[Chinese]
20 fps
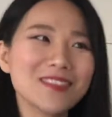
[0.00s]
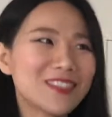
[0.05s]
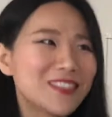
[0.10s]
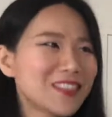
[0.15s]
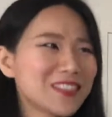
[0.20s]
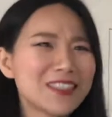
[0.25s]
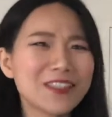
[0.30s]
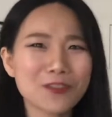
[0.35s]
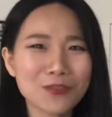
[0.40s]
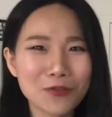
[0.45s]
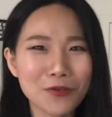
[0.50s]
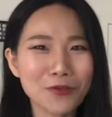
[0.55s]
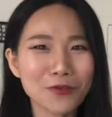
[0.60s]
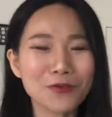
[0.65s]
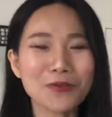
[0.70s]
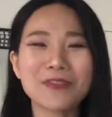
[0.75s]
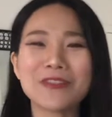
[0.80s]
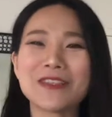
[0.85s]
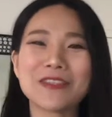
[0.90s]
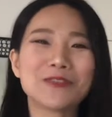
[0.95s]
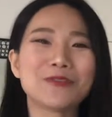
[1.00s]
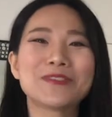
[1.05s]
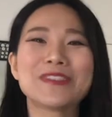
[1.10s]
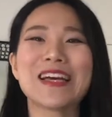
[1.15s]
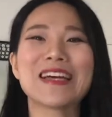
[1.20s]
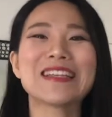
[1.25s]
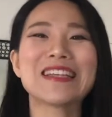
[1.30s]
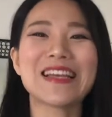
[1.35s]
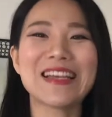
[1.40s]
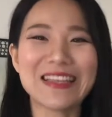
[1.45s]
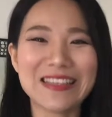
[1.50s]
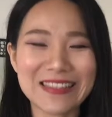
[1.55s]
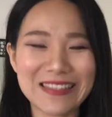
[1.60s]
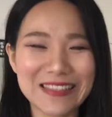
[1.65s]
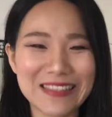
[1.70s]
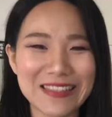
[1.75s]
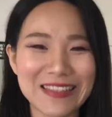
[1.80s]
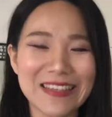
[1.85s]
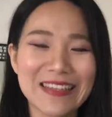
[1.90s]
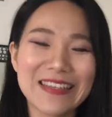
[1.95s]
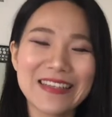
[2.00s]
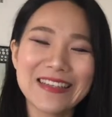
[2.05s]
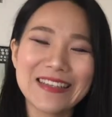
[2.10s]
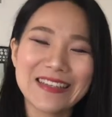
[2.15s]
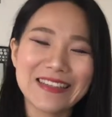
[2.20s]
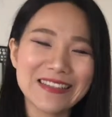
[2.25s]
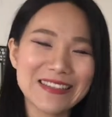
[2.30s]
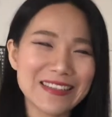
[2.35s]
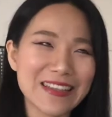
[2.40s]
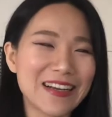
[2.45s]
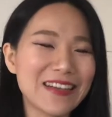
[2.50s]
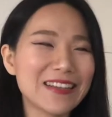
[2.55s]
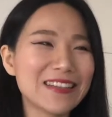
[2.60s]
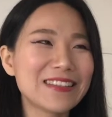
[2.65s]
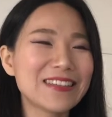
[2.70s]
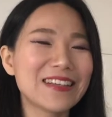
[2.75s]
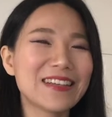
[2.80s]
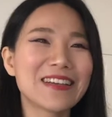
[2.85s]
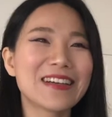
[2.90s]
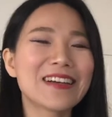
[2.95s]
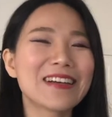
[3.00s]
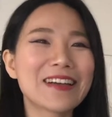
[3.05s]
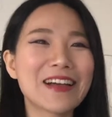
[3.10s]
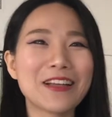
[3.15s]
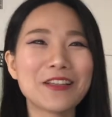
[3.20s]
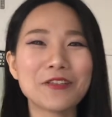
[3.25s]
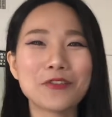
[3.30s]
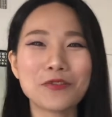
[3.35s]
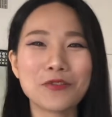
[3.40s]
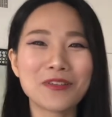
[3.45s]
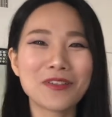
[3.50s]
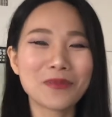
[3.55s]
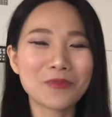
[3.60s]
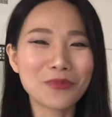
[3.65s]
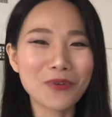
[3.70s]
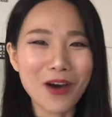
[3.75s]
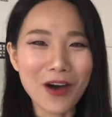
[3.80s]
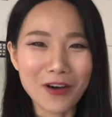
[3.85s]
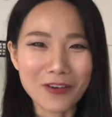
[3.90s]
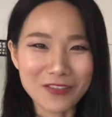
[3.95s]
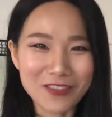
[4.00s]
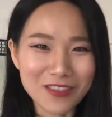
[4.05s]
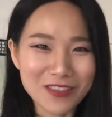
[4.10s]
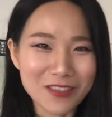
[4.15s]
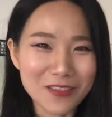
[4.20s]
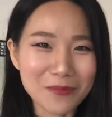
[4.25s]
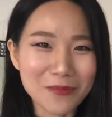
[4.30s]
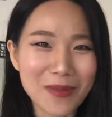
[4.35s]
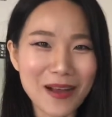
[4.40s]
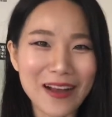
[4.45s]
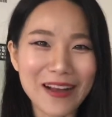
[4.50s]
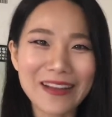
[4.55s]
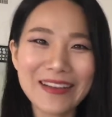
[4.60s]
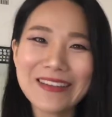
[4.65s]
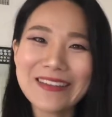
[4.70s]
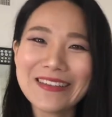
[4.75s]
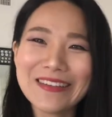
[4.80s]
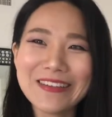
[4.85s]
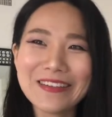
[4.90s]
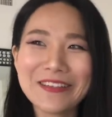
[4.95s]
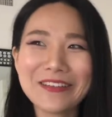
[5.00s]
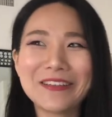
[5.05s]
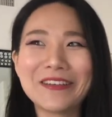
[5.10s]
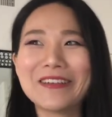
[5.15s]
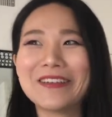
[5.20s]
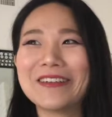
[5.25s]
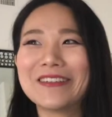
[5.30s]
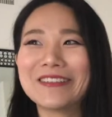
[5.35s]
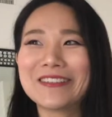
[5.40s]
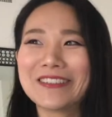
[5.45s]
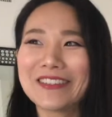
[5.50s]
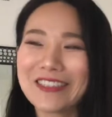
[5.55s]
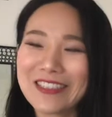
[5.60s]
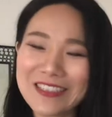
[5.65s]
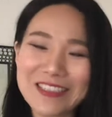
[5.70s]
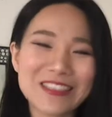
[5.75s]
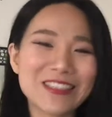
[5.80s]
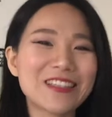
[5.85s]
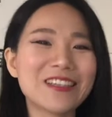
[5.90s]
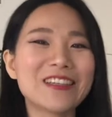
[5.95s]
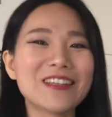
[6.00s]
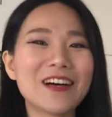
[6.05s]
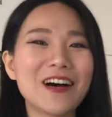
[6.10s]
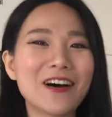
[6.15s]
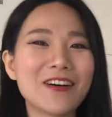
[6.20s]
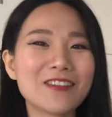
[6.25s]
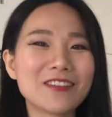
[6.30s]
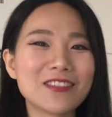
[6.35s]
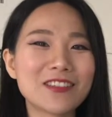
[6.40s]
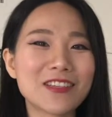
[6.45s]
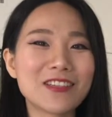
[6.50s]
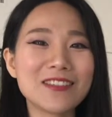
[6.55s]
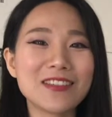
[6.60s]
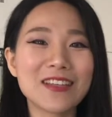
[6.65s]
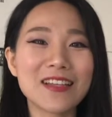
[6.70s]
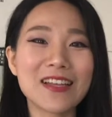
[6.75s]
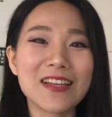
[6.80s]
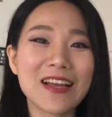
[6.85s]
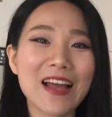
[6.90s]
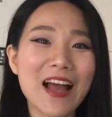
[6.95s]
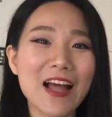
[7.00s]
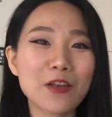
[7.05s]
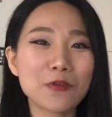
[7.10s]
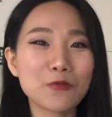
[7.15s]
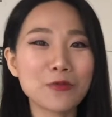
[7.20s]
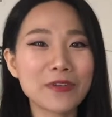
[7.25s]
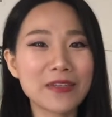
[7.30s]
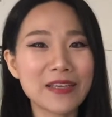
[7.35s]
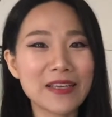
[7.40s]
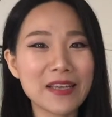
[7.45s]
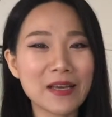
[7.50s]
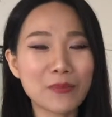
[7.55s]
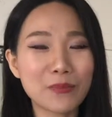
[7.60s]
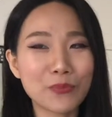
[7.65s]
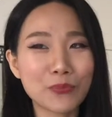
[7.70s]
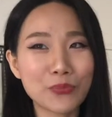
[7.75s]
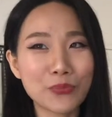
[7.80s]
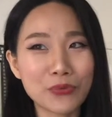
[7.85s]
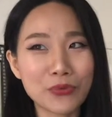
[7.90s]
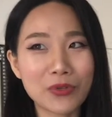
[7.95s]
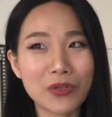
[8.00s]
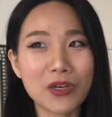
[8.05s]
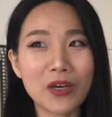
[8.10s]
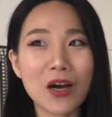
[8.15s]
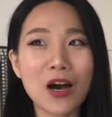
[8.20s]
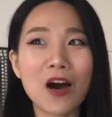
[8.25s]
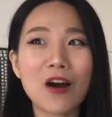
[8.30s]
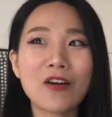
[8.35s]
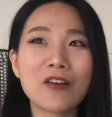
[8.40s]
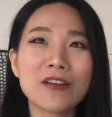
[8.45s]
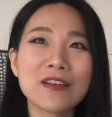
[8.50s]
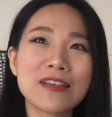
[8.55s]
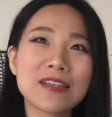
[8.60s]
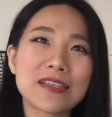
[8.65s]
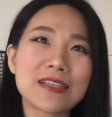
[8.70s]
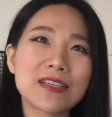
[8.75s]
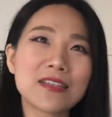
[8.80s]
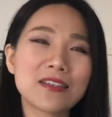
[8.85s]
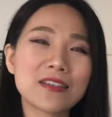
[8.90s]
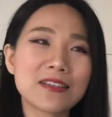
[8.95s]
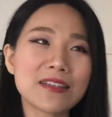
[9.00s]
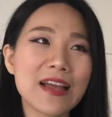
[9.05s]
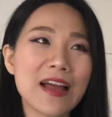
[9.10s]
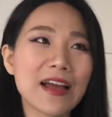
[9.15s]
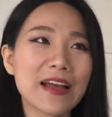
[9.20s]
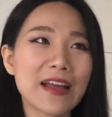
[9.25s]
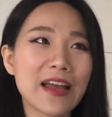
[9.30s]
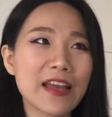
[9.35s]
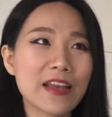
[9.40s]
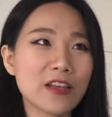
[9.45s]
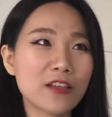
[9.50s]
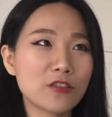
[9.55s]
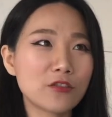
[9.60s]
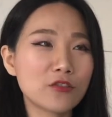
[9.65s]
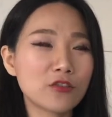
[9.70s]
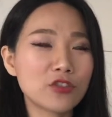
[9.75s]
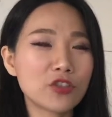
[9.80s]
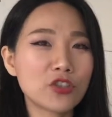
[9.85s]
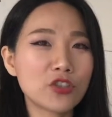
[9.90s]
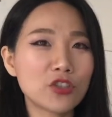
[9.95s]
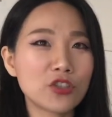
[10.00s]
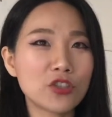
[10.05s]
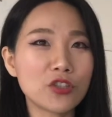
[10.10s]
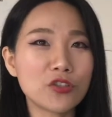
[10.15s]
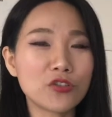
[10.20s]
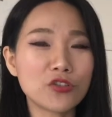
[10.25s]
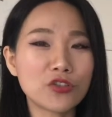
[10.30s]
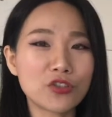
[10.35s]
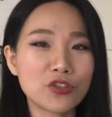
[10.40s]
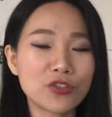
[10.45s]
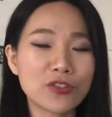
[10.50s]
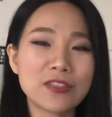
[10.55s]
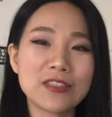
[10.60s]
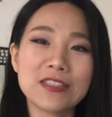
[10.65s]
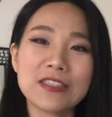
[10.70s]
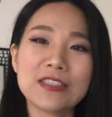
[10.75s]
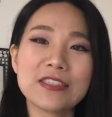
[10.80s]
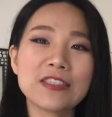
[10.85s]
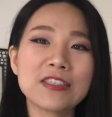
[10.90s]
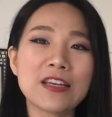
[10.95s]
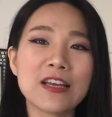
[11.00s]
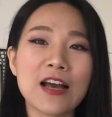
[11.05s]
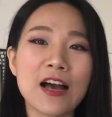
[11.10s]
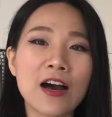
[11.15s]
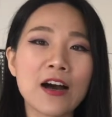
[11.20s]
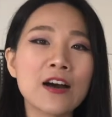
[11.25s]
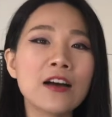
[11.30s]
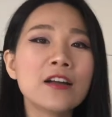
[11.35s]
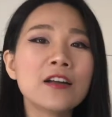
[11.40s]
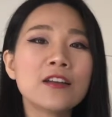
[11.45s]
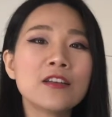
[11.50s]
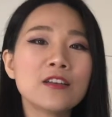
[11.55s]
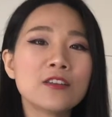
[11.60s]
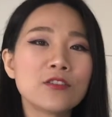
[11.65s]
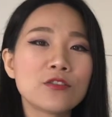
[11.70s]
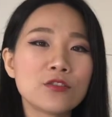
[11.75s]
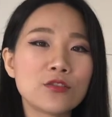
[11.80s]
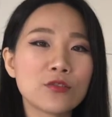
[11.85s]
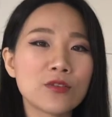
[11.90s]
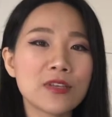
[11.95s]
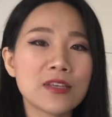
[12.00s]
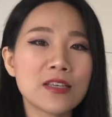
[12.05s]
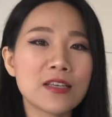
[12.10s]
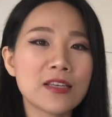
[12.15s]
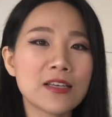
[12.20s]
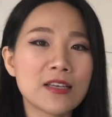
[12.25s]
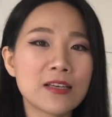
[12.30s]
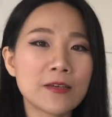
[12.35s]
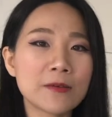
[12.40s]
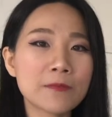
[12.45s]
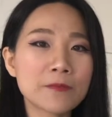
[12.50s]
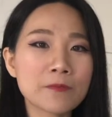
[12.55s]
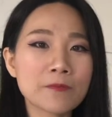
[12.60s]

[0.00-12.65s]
这些所有东西都加在一起，你想一想那个感觉，能不好吃吗？嗯、呃，真的是很好吃，而且它的卡路里也不高，一颗大概也就十六、十七这样，所以